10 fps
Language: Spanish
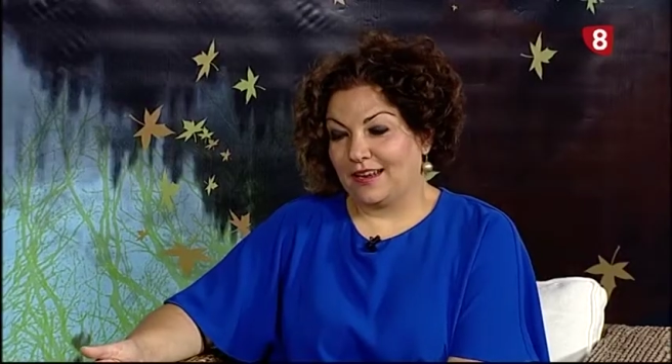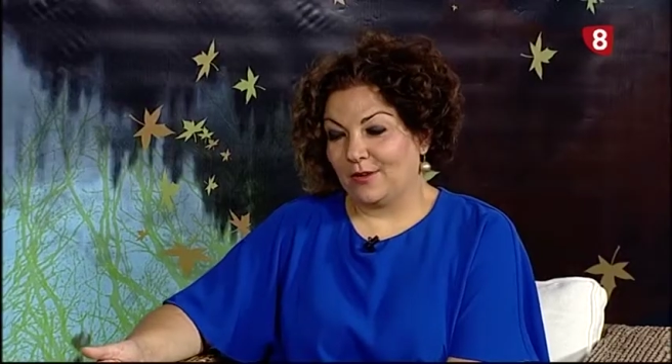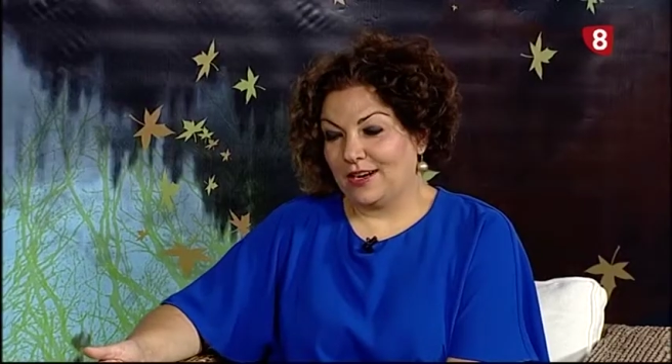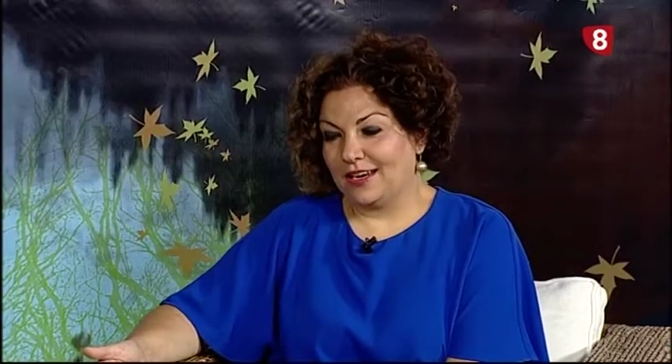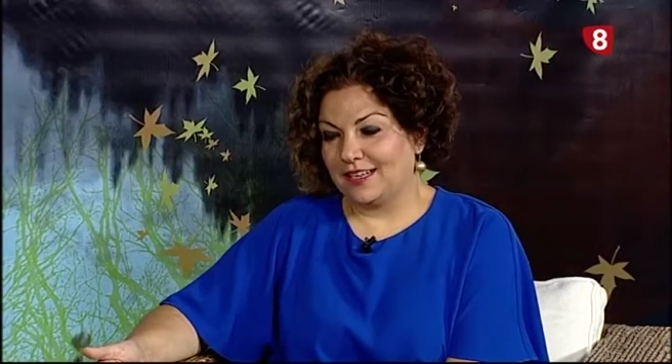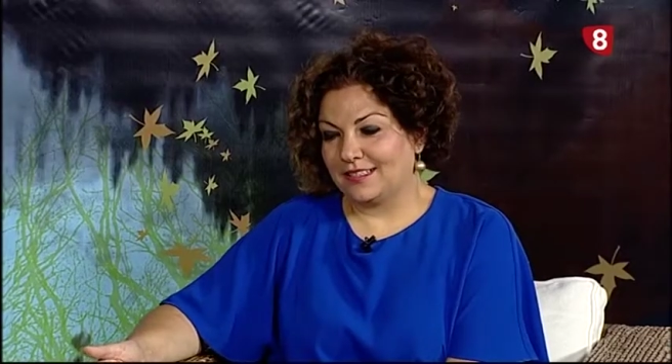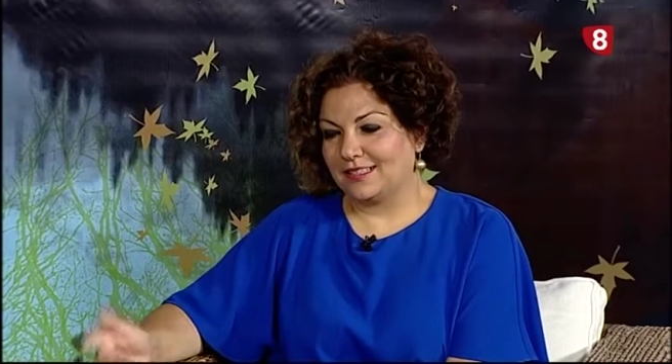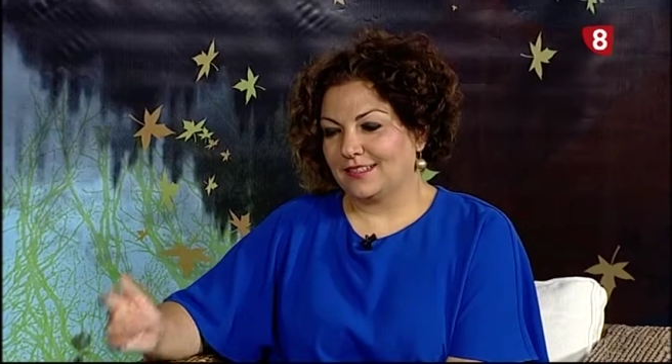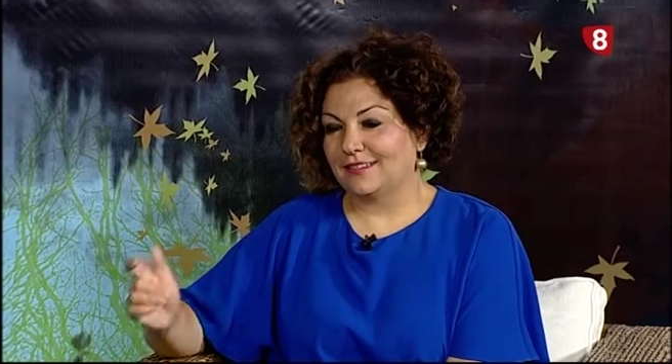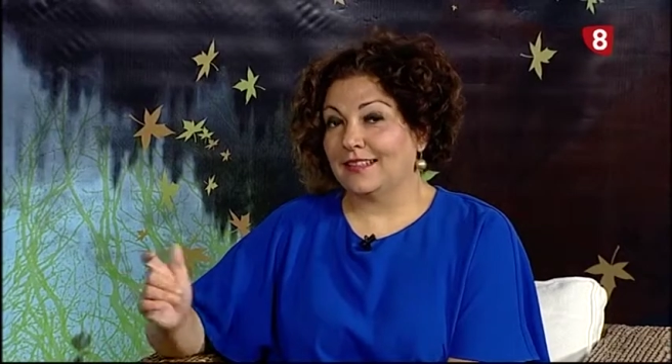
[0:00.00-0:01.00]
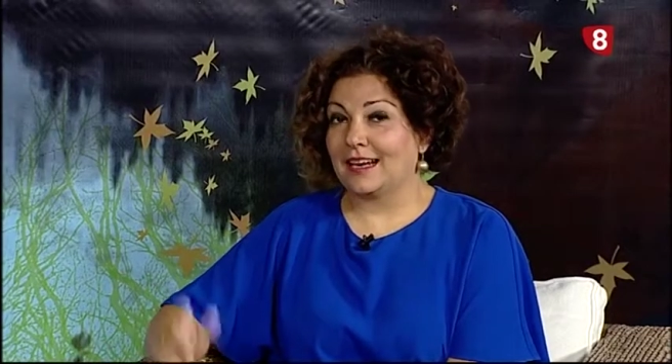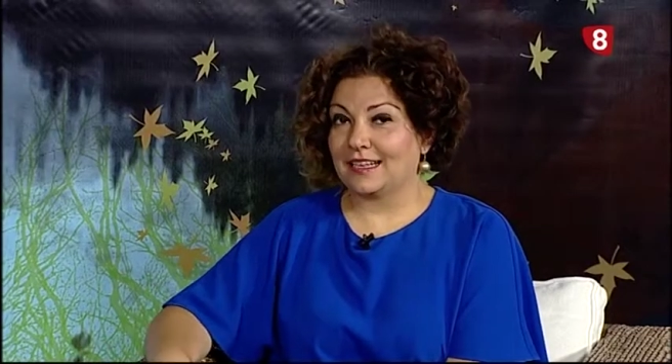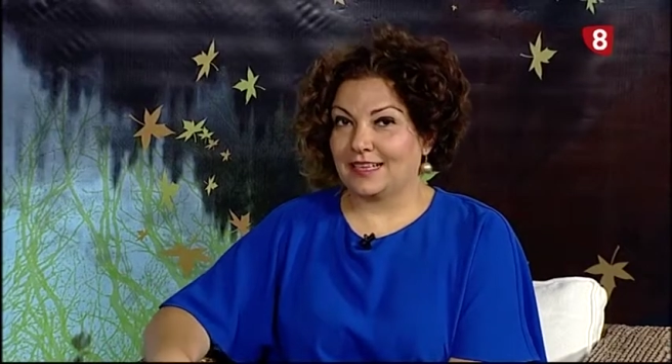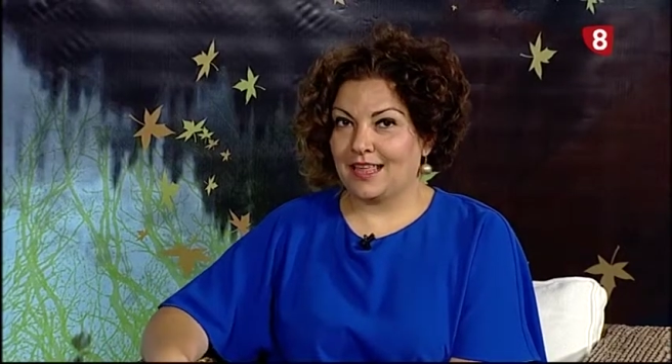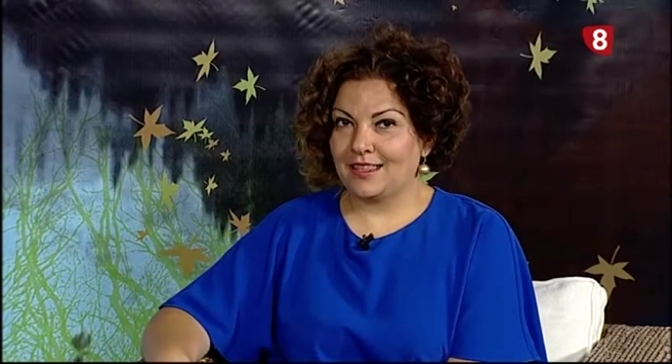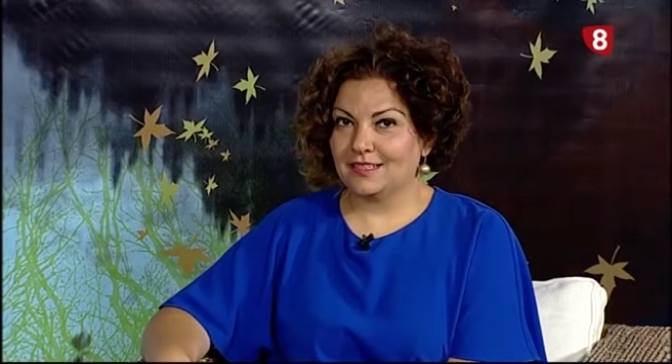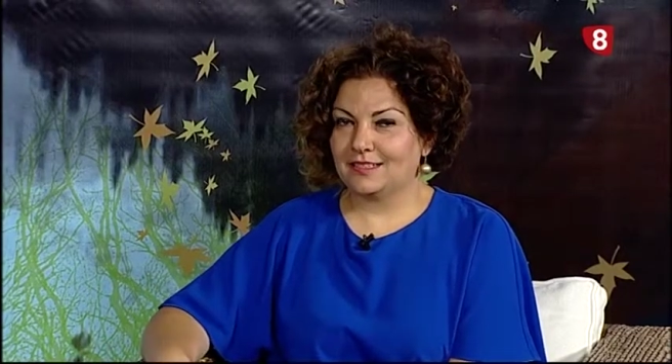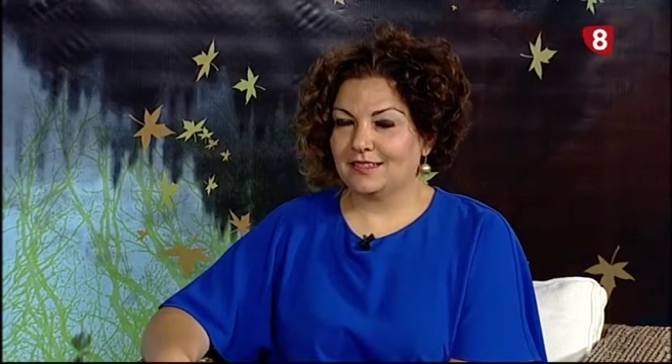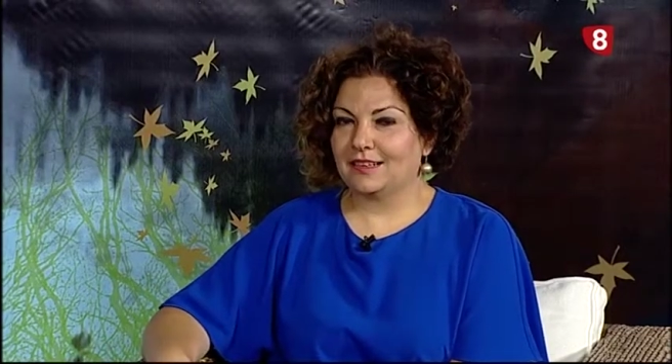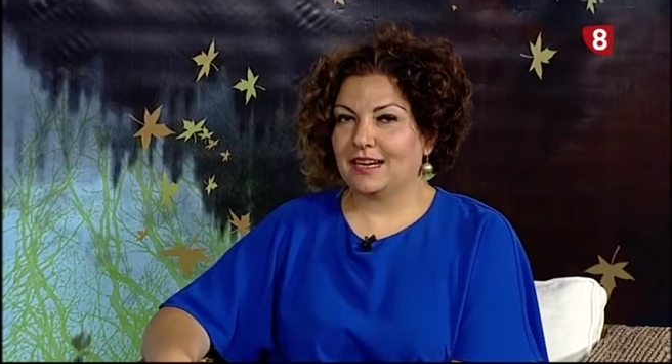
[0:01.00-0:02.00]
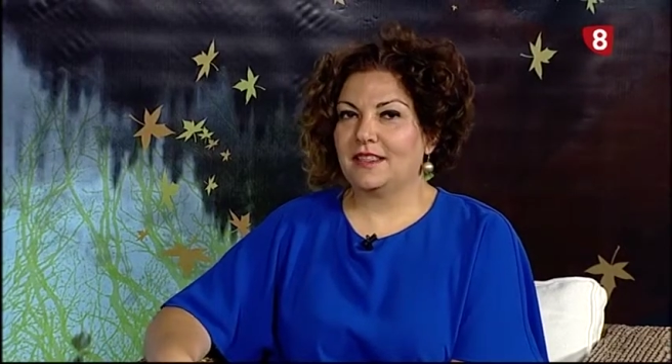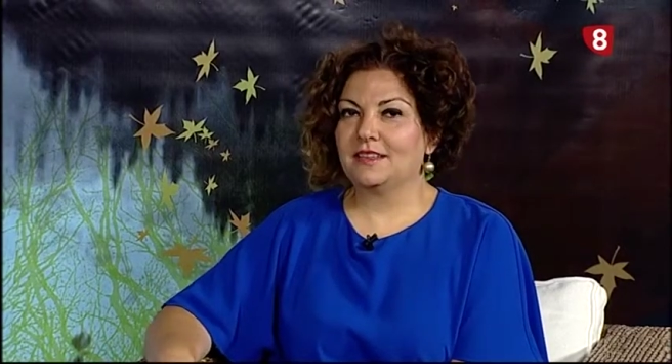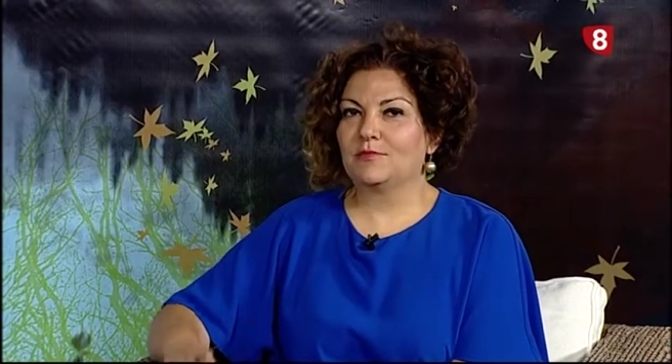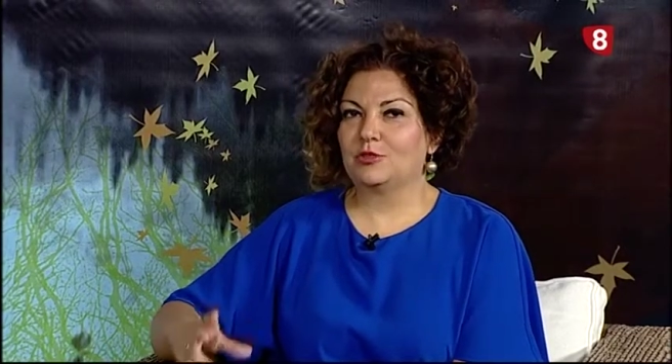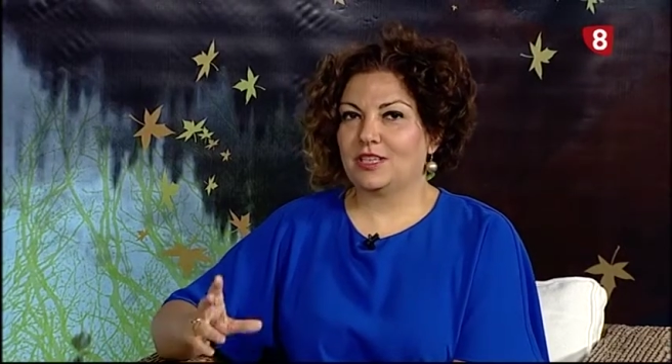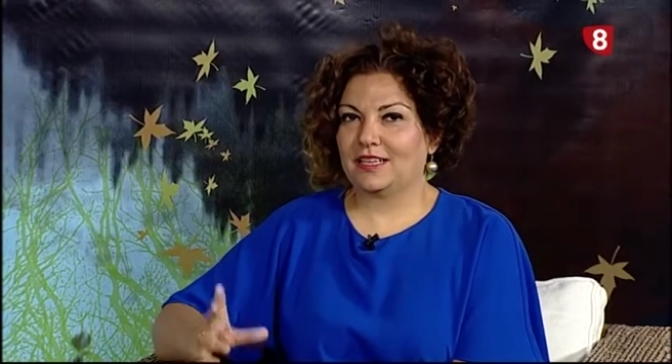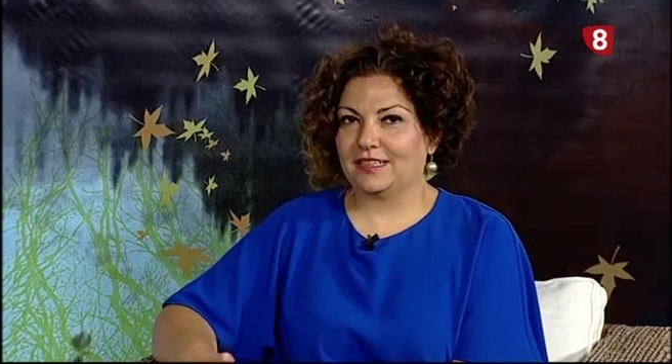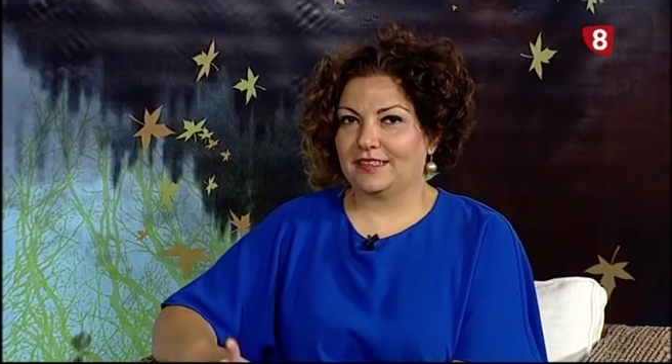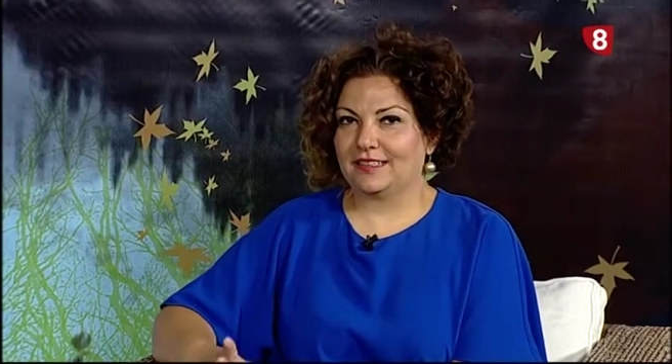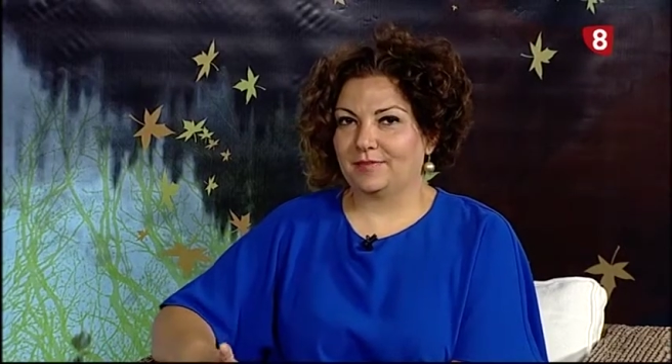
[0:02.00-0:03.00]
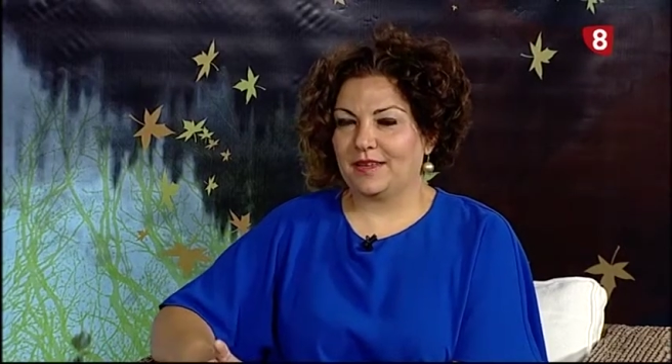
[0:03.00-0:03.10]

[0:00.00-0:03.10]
ahora es dar las gracias, gracias a mucha gente.